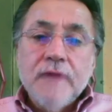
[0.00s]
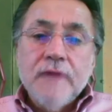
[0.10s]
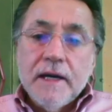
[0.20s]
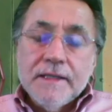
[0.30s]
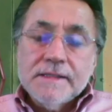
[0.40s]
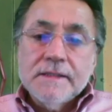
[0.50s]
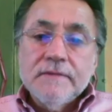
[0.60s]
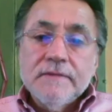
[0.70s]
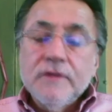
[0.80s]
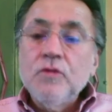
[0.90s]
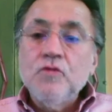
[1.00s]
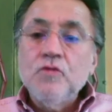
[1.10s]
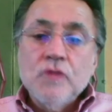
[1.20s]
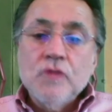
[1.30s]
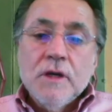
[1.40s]
faiz ve
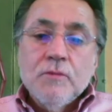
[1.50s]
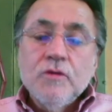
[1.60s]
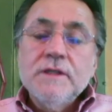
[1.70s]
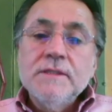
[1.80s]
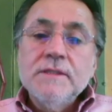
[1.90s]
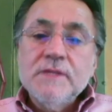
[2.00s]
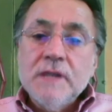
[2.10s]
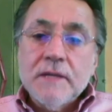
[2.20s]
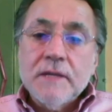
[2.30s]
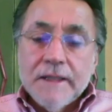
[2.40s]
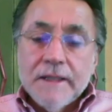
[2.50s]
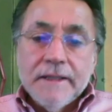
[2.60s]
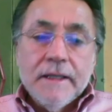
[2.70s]
döviz. Bu ikisi bir sarmal.